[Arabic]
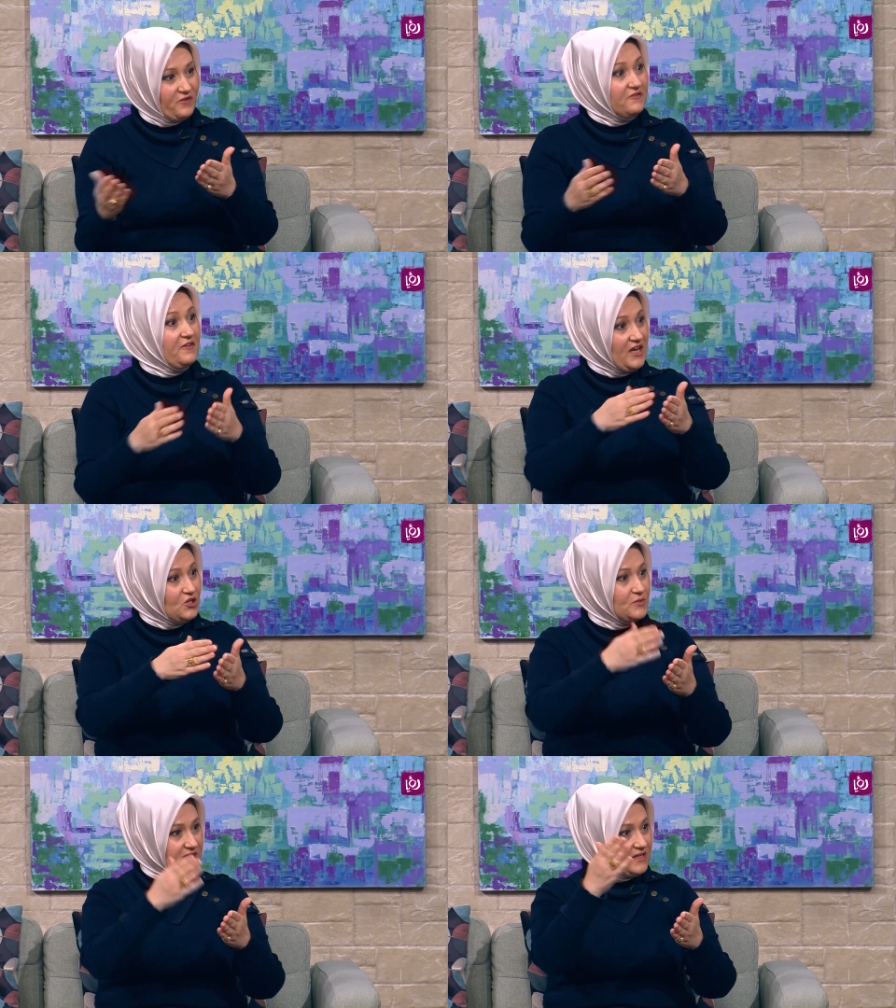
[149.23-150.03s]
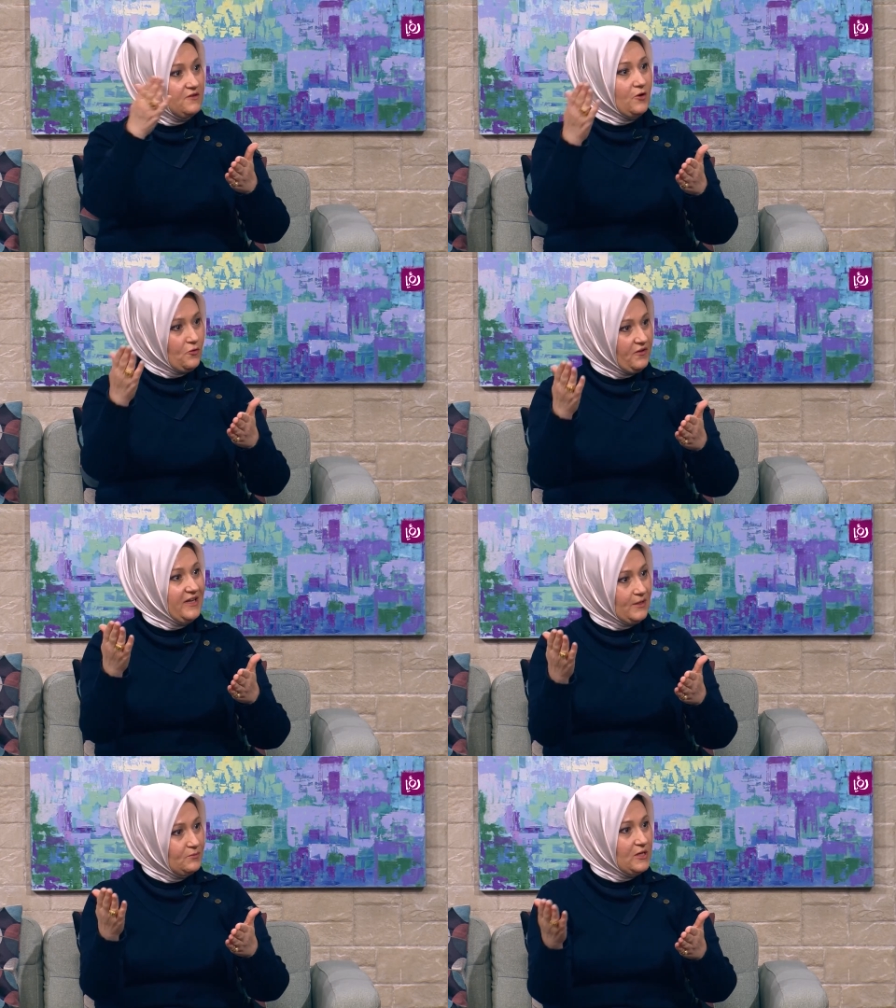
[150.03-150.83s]
فايش بصير فهو
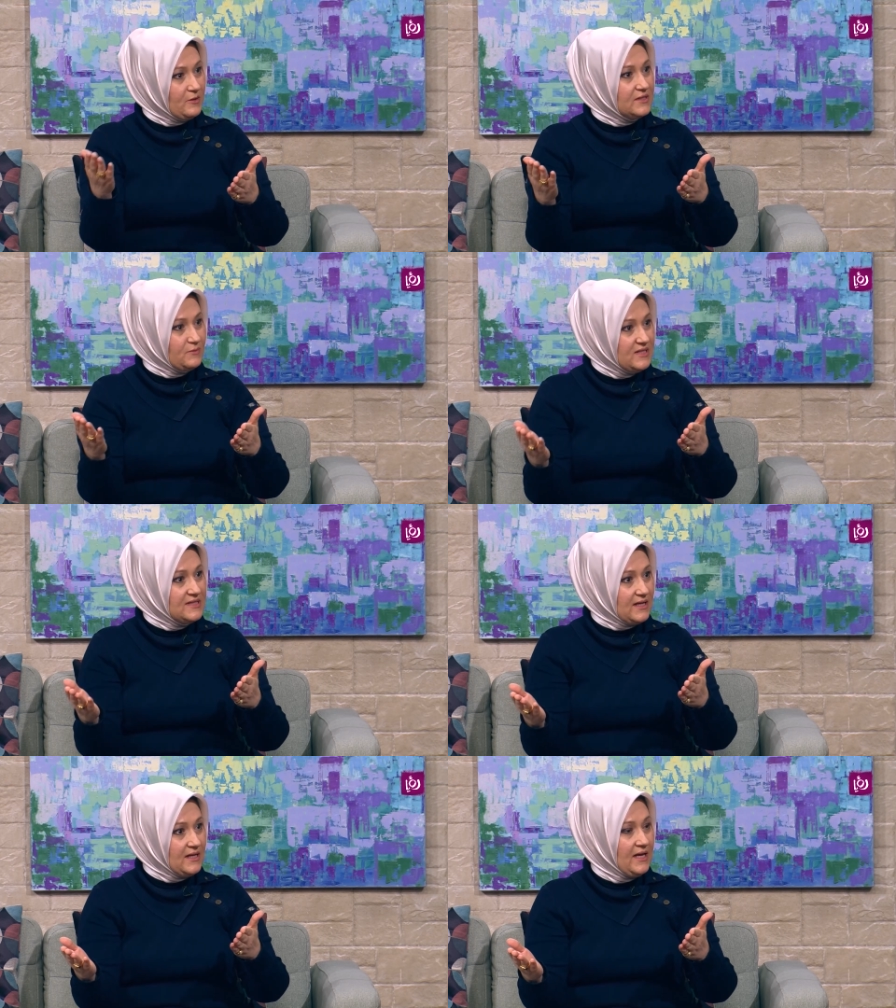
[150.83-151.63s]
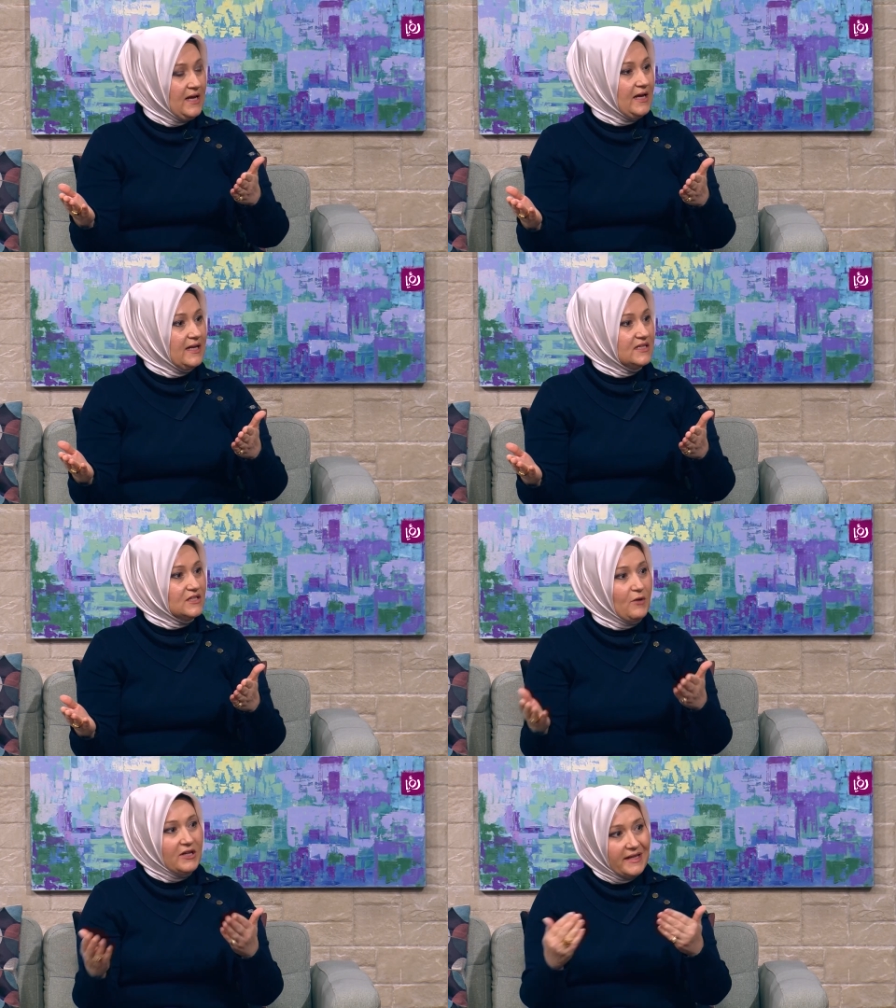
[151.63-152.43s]
فعليا بتنزل
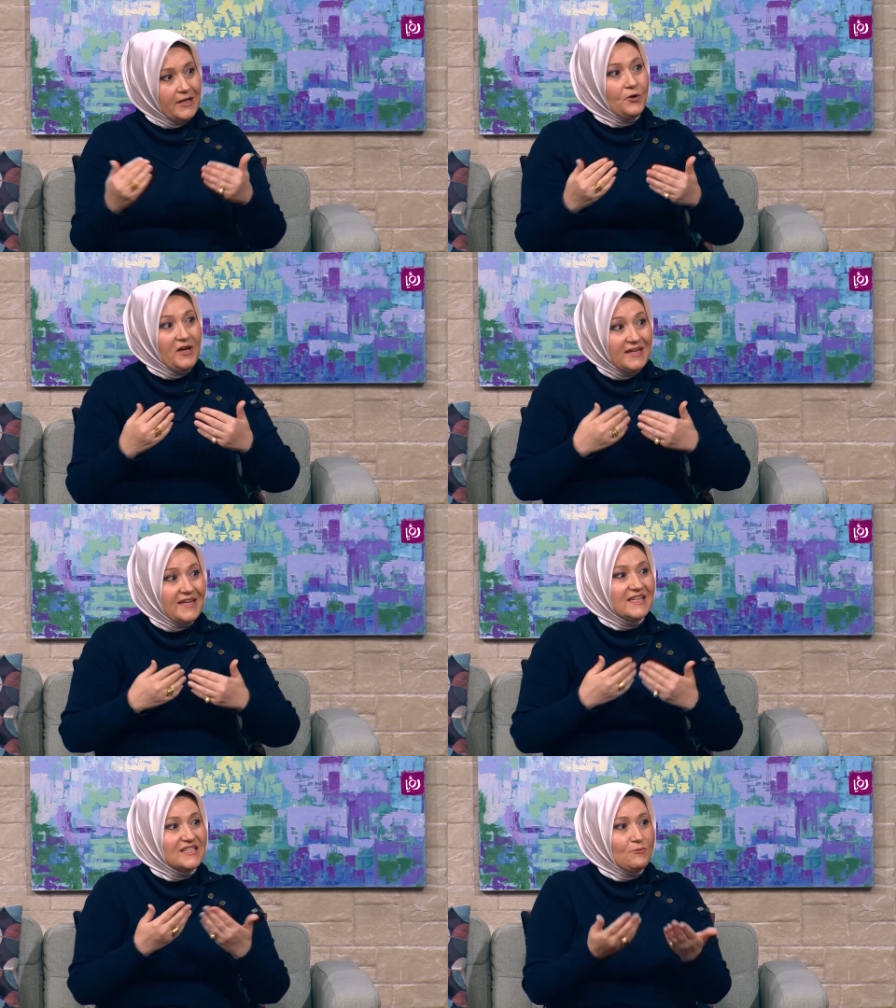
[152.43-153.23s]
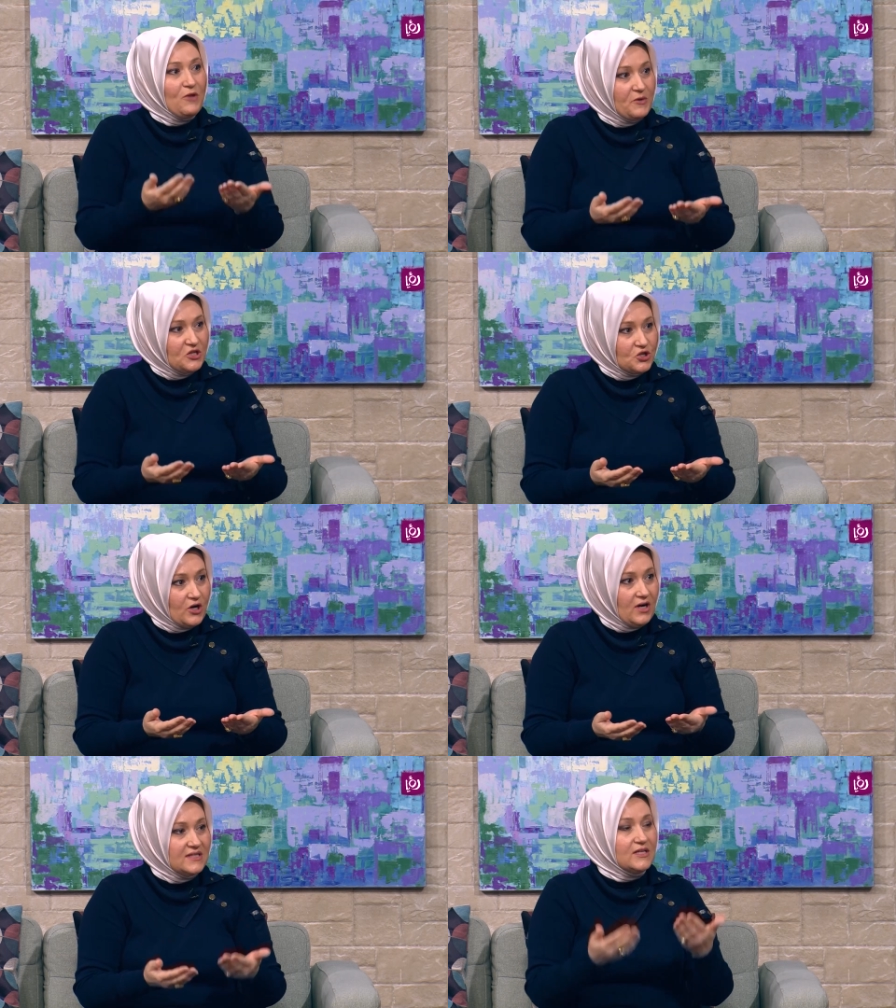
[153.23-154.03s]
الاصابات لانه احنا التزمنا
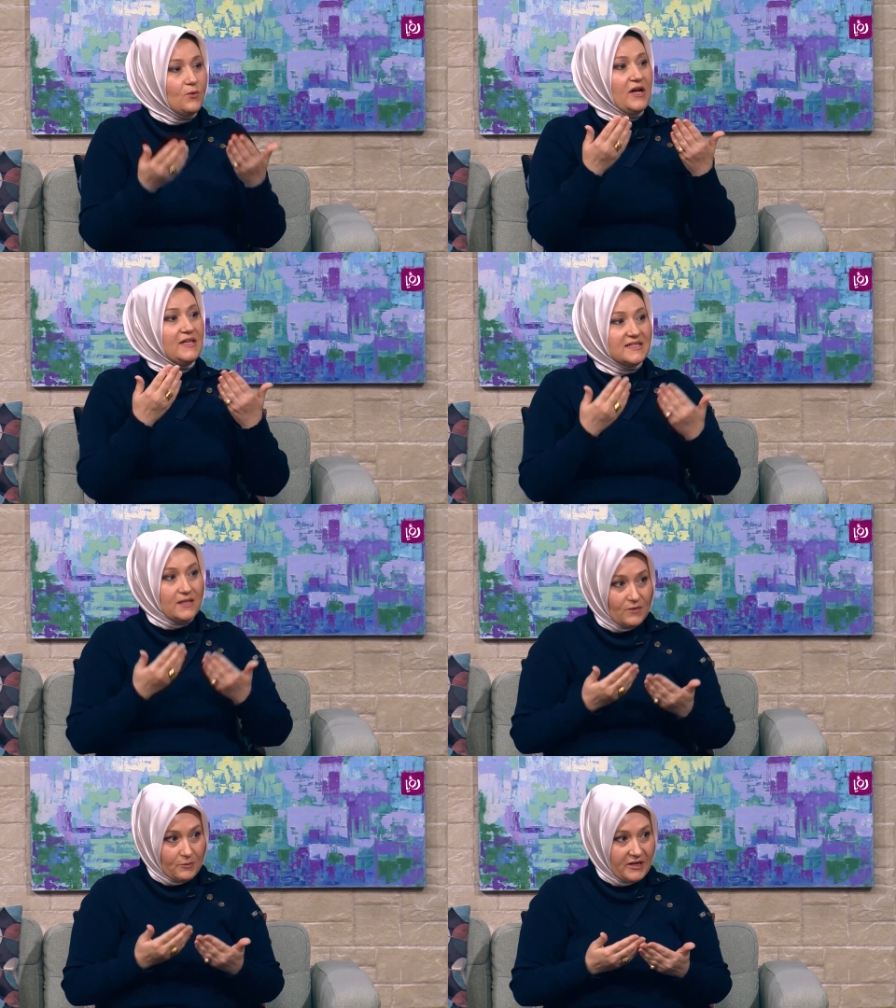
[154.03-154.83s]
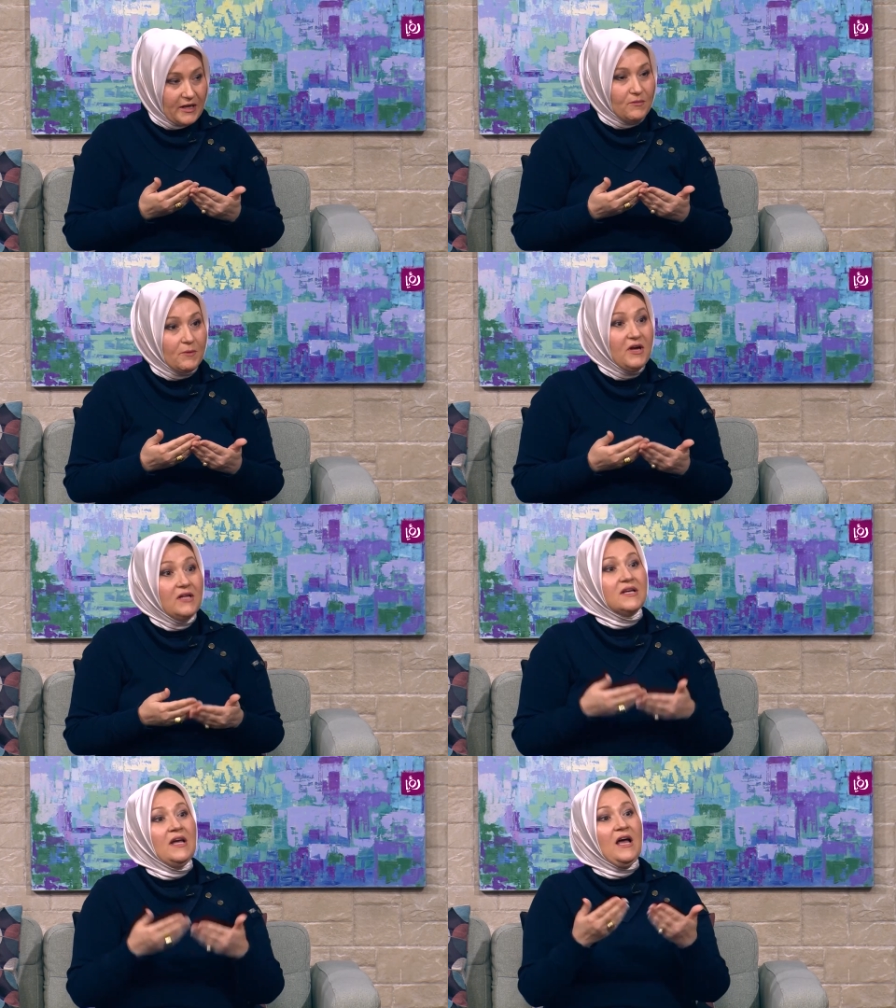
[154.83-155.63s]
باجراءات سواء التزمنا بالكمامات